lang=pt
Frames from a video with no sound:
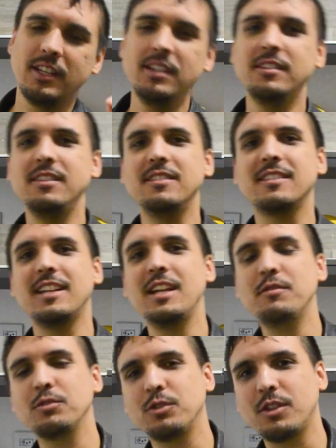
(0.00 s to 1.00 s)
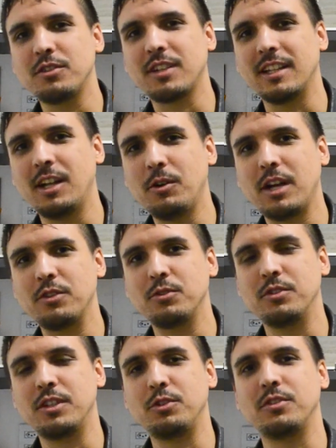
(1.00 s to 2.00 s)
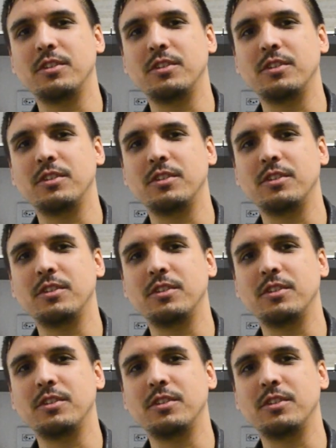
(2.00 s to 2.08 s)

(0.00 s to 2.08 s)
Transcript: aí e se inscrevam no nosso canal caso não estejam